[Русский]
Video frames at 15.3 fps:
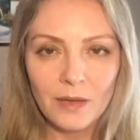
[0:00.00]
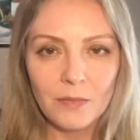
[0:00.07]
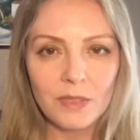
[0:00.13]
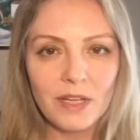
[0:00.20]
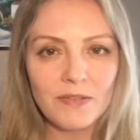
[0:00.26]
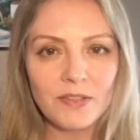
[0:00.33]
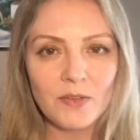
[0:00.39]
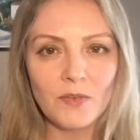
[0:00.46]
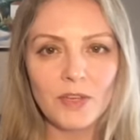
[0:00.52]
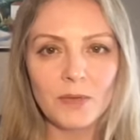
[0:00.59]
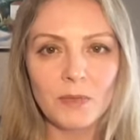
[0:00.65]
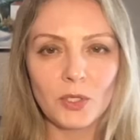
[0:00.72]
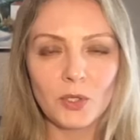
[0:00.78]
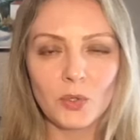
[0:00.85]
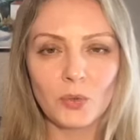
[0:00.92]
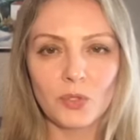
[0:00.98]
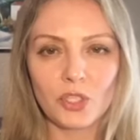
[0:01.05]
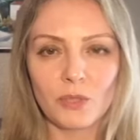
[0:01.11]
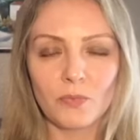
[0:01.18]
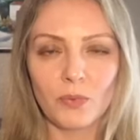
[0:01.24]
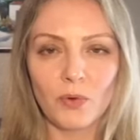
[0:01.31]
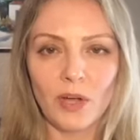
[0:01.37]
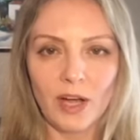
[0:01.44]
Меня в свое время тоже
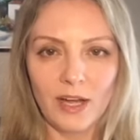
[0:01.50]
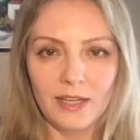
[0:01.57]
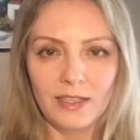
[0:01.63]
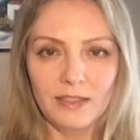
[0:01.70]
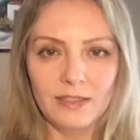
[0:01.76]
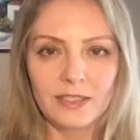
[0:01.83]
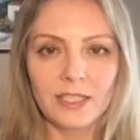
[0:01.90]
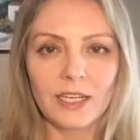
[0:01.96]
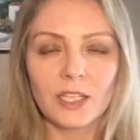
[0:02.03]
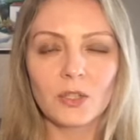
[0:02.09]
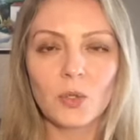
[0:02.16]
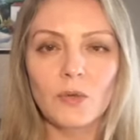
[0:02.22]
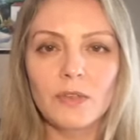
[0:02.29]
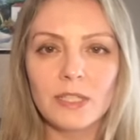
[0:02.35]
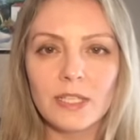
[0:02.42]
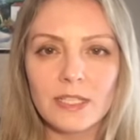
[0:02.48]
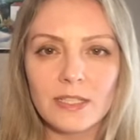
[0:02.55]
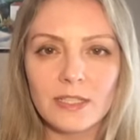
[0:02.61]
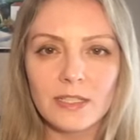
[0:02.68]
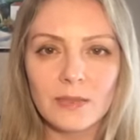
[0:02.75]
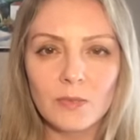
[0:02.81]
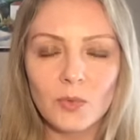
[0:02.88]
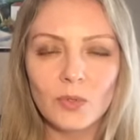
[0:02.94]
пугали. Я готовилась
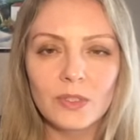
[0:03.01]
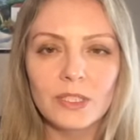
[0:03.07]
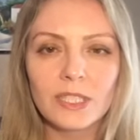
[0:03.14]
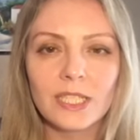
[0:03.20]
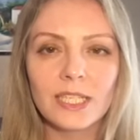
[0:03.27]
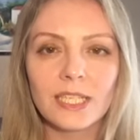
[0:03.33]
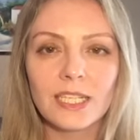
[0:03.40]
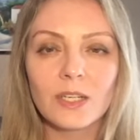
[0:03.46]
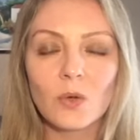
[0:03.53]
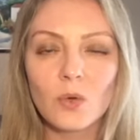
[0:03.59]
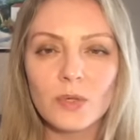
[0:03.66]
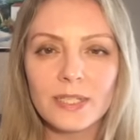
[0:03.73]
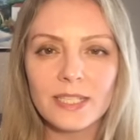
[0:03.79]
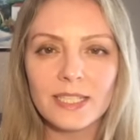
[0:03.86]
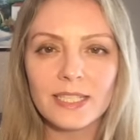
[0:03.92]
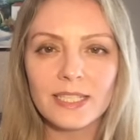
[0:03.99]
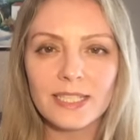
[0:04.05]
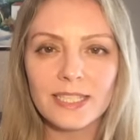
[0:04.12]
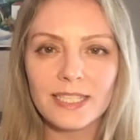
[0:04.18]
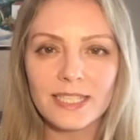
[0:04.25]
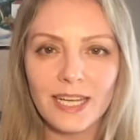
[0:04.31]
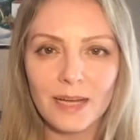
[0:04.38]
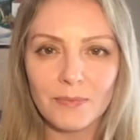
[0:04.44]
к нему как к
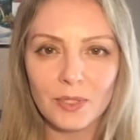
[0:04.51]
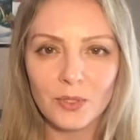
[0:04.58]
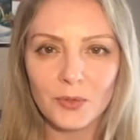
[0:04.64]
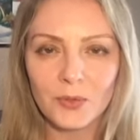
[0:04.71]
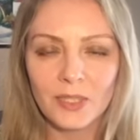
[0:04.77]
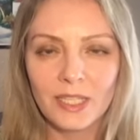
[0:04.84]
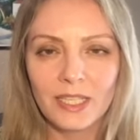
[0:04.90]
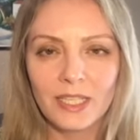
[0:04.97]
госэкзамену.